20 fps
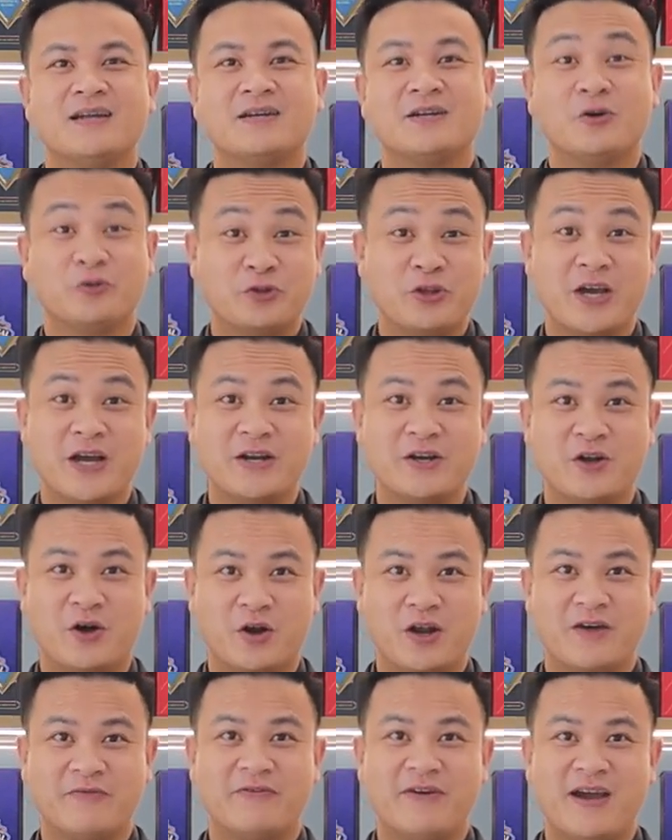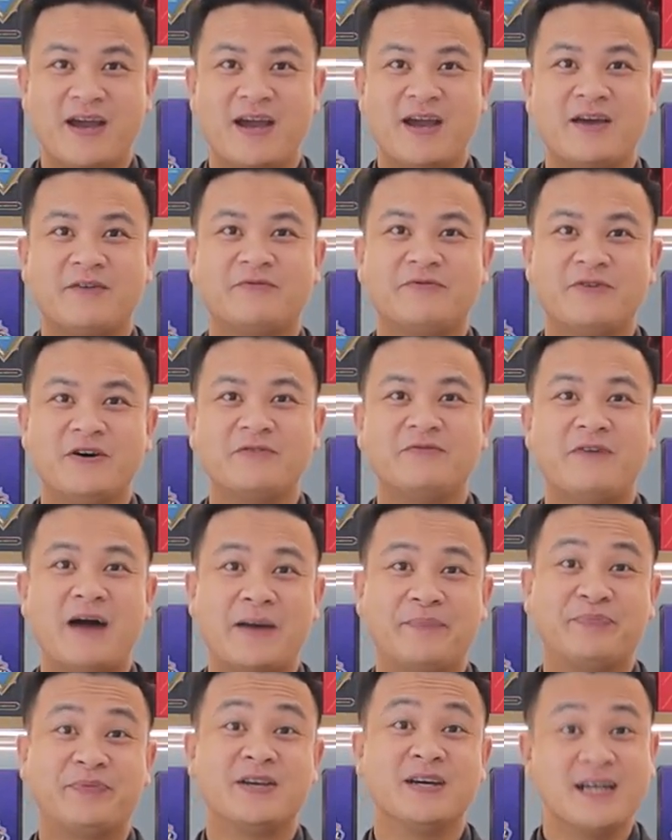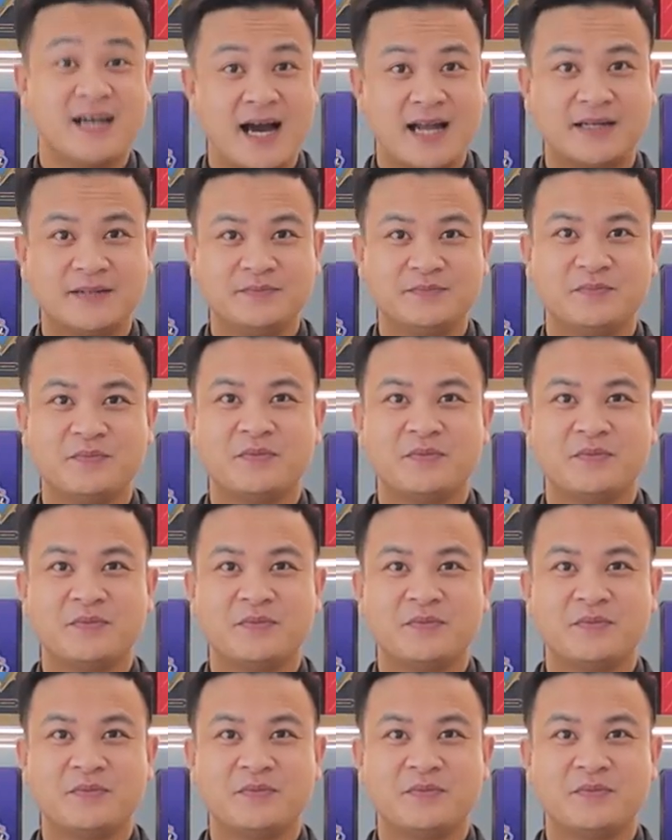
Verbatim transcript: Đầu tiên đó là về phương pháp chưng cất.